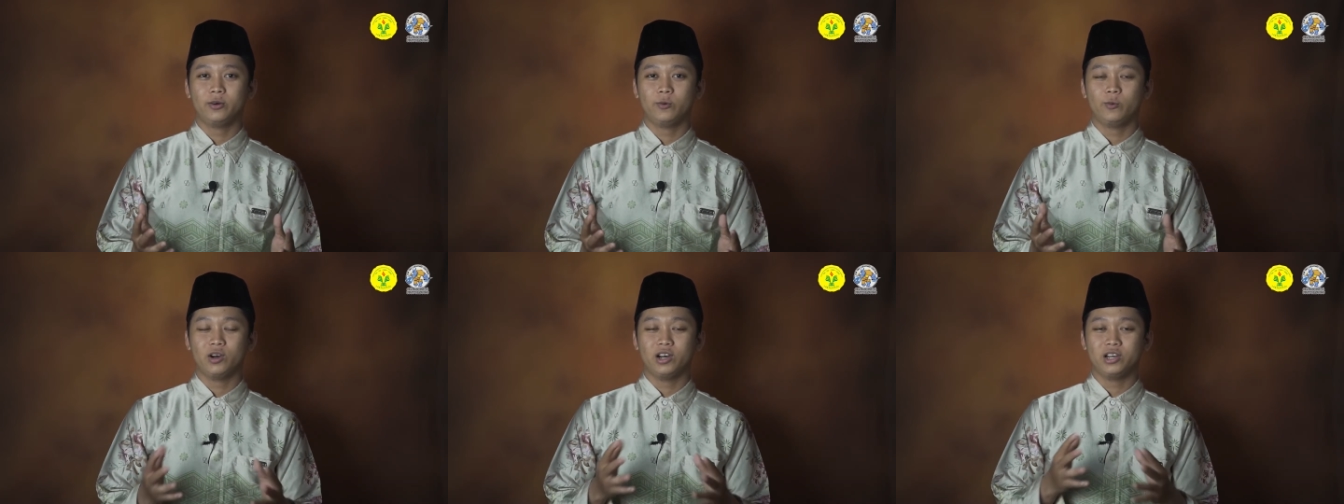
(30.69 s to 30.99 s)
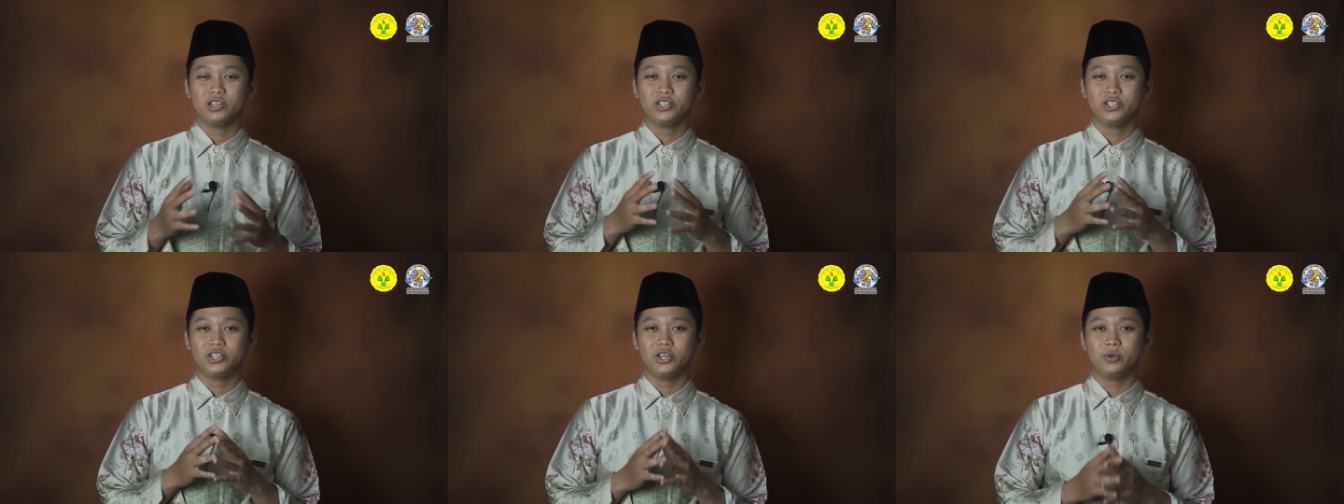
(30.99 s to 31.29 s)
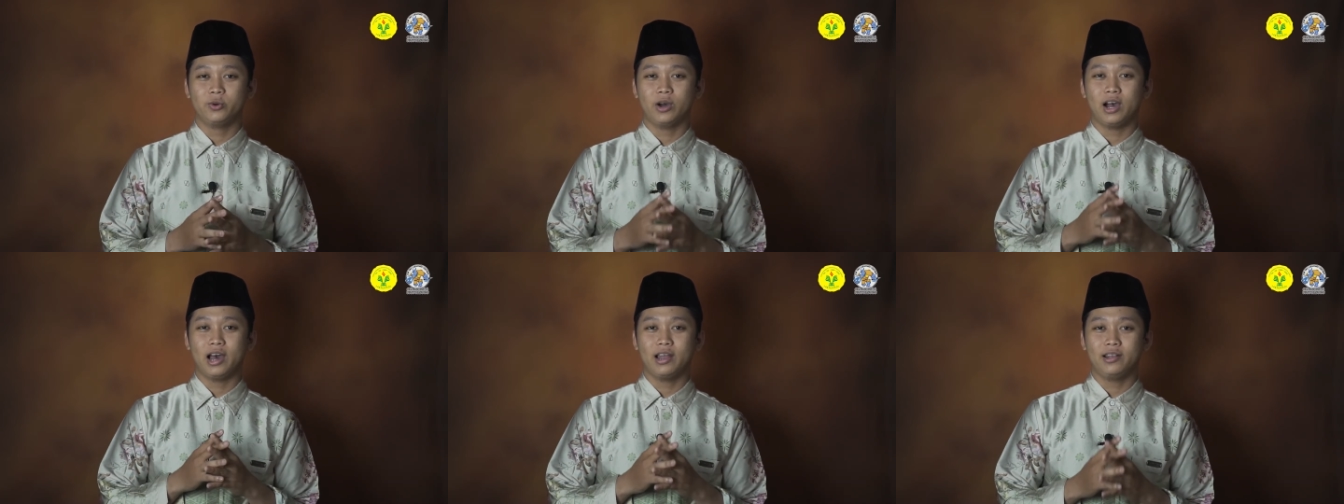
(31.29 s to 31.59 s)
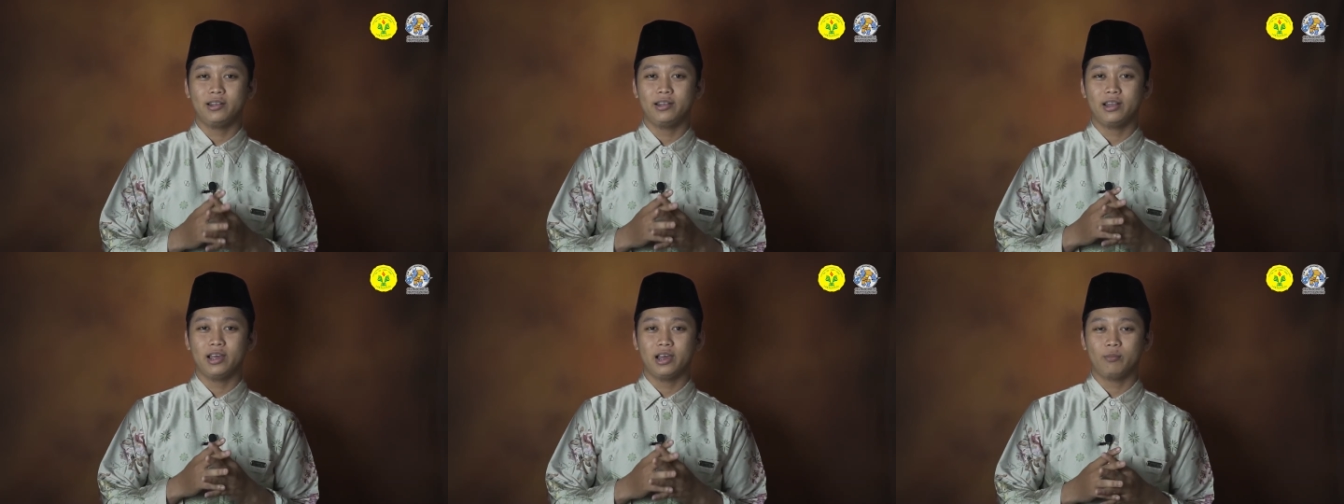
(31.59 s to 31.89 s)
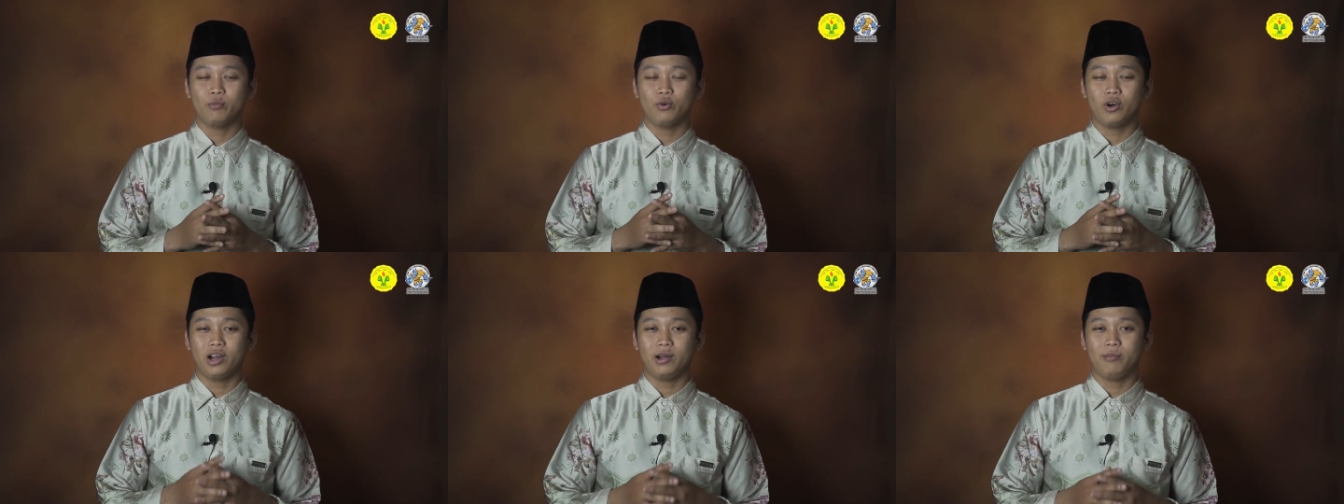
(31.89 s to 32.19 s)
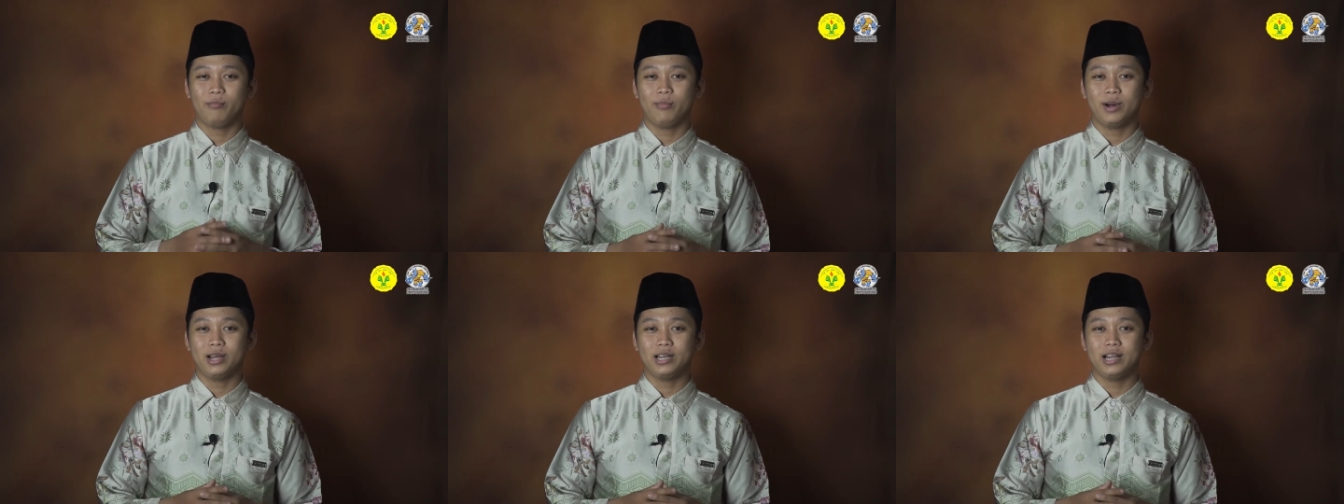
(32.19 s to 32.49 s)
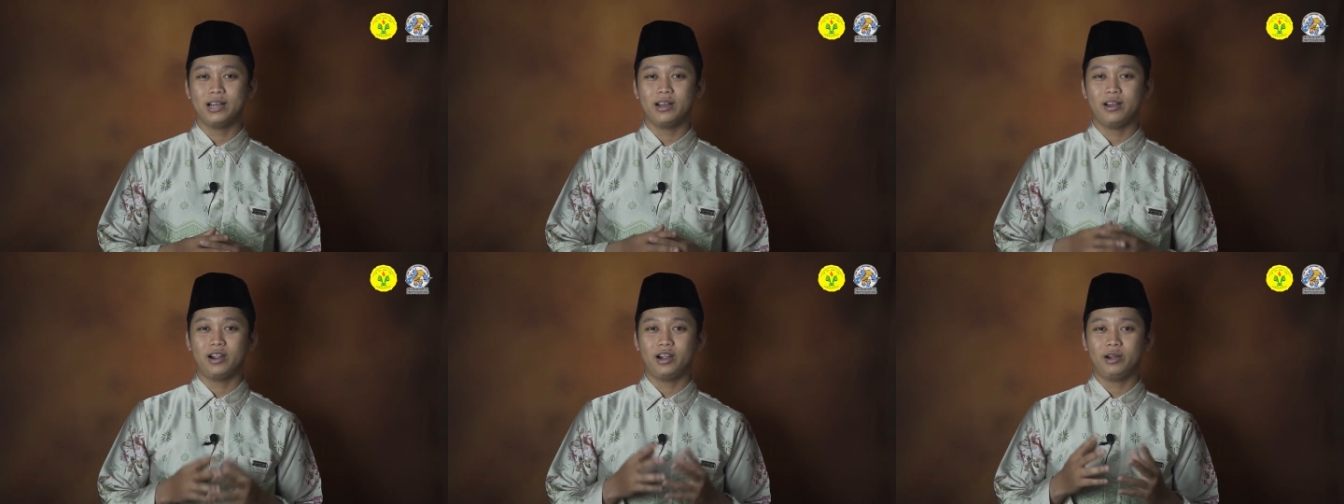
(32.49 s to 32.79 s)
wa asyhadu anna
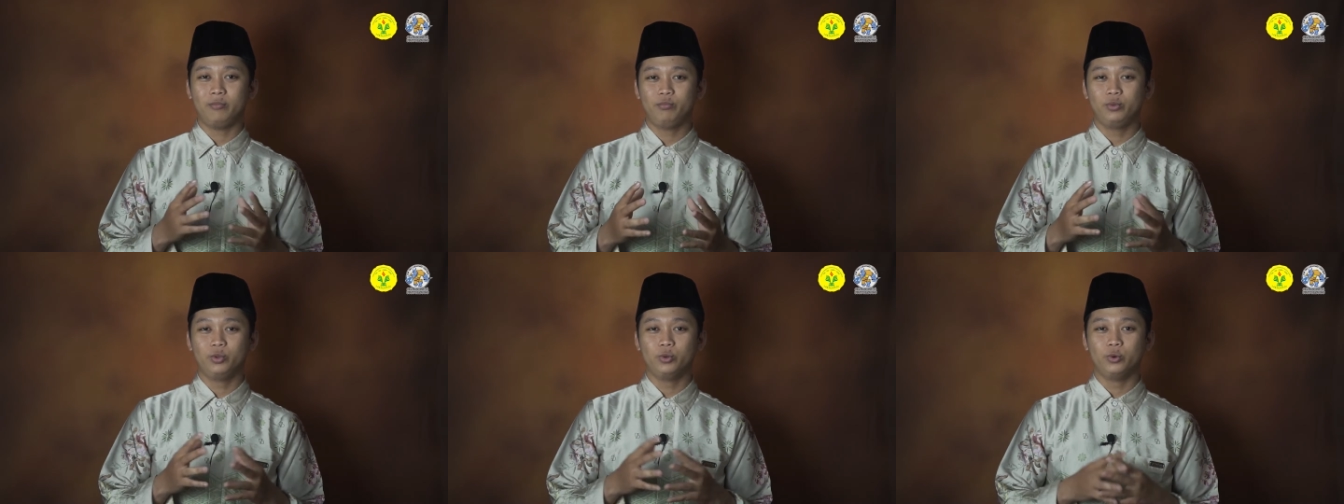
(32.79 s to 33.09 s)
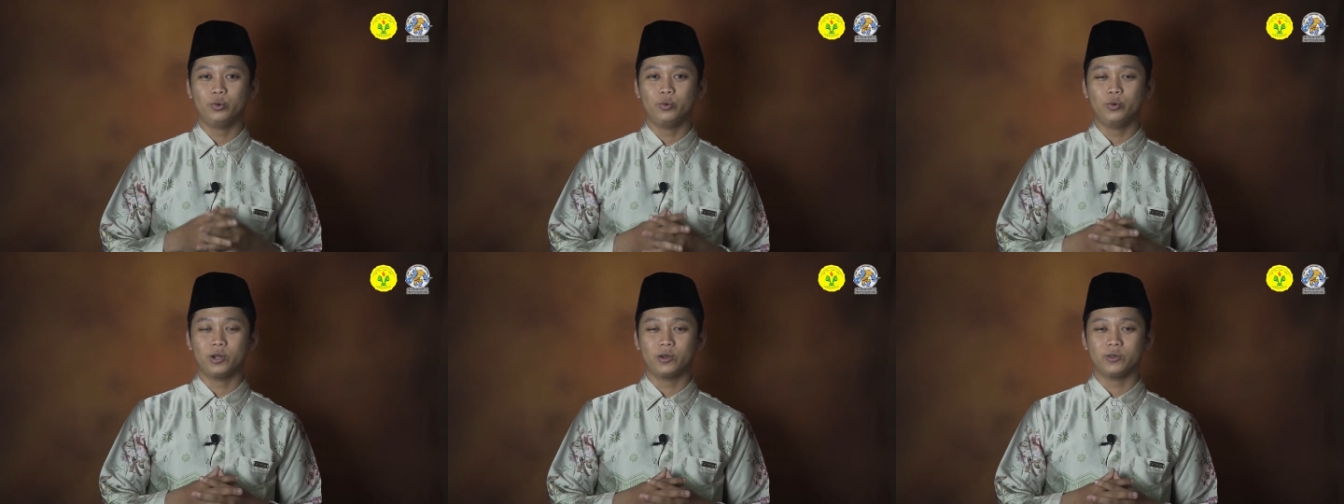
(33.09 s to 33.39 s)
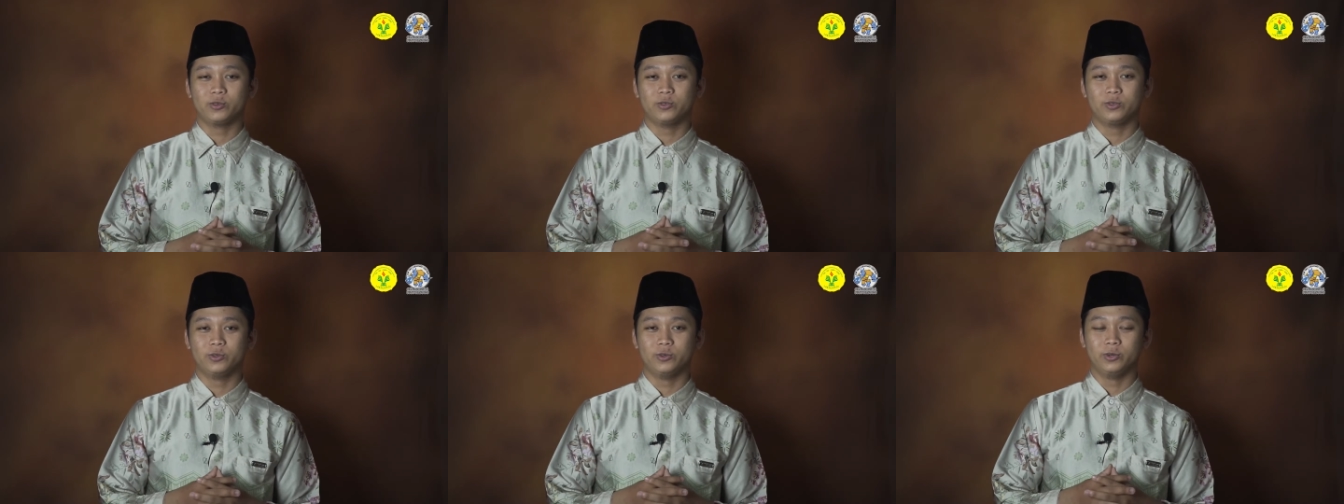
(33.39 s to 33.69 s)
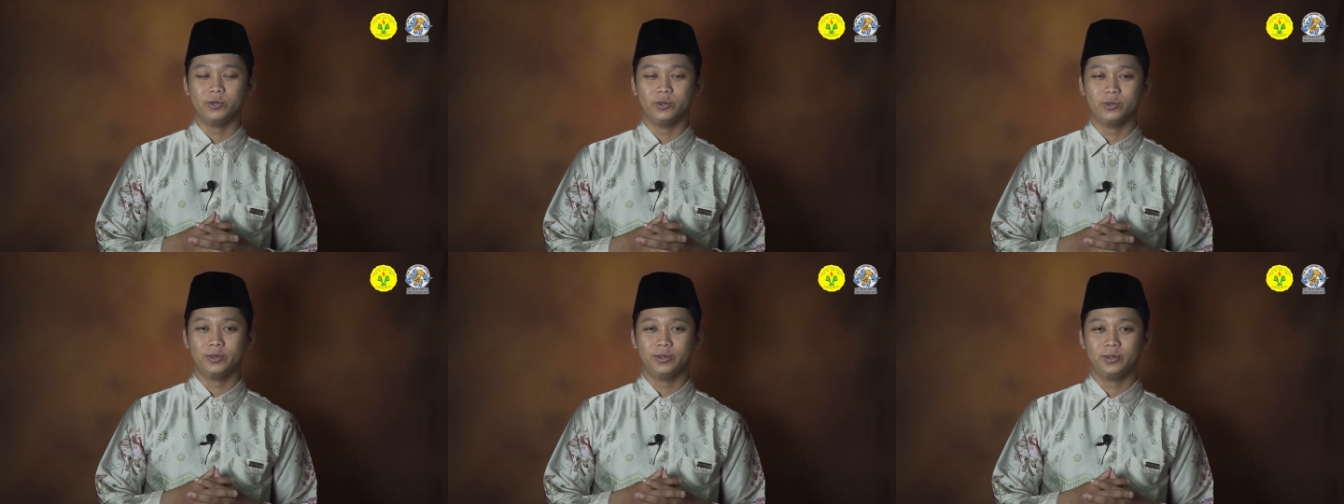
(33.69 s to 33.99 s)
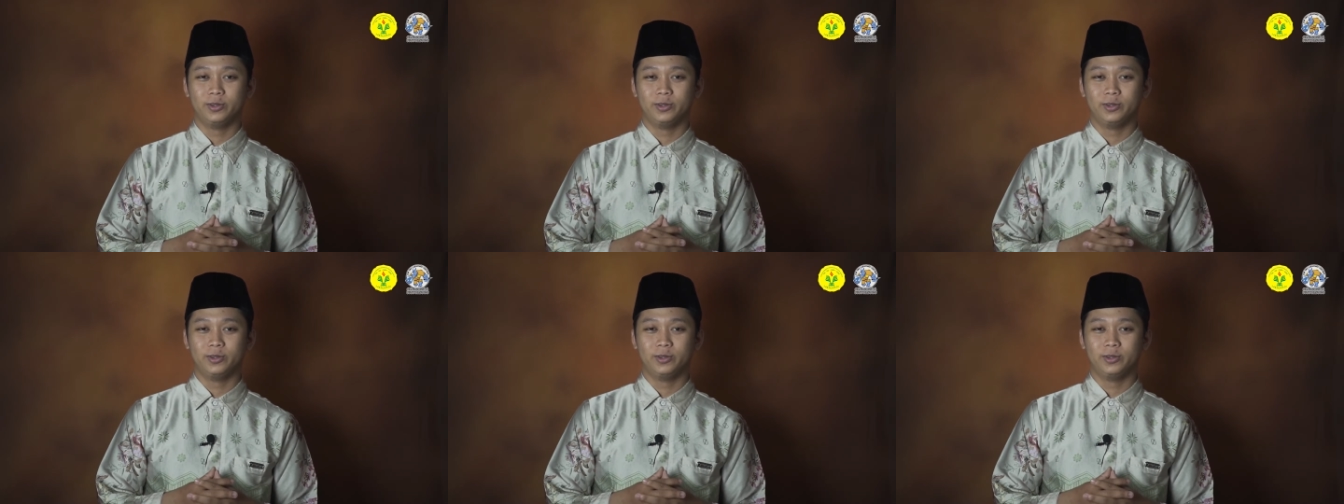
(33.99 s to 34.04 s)
Muhammadan abduhu wa rasuluh.